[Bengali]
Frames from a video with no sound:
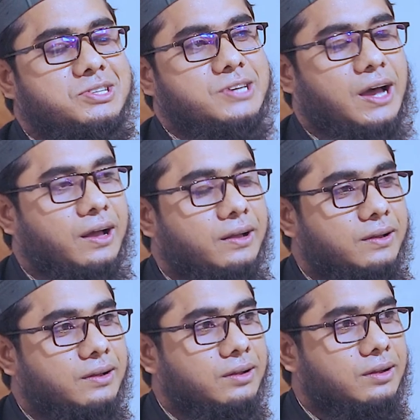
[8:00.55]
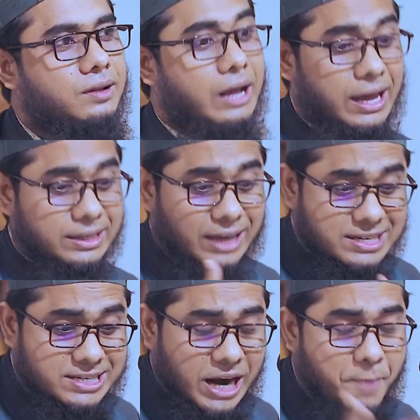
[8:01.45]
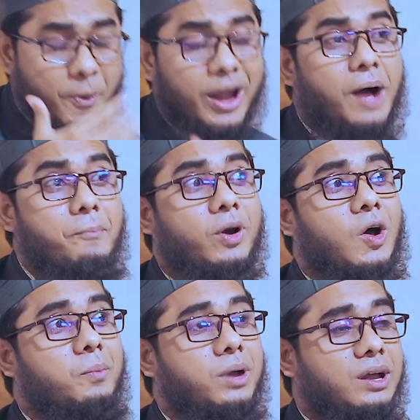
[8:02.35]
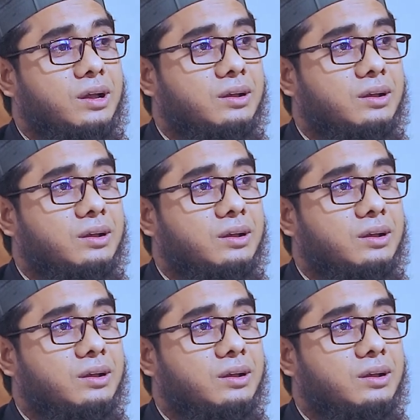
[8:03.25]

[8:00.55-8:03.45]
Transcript: ঈশা তার ছেলে পয়গম্বর হবে